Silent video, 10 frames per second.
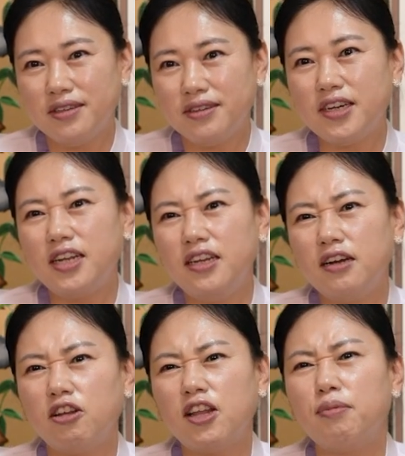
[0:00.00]
그러니까
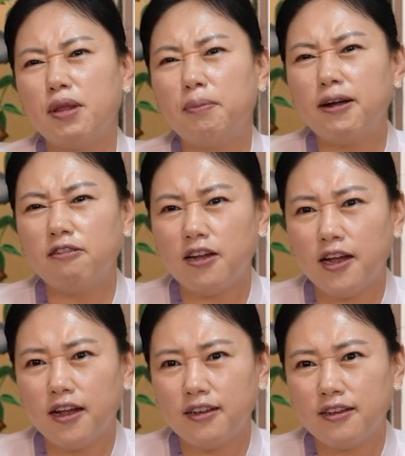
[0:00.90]
네가 더 답답한
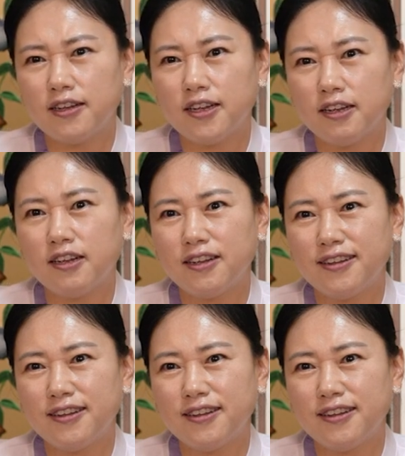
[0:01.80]
거야. 네. 어.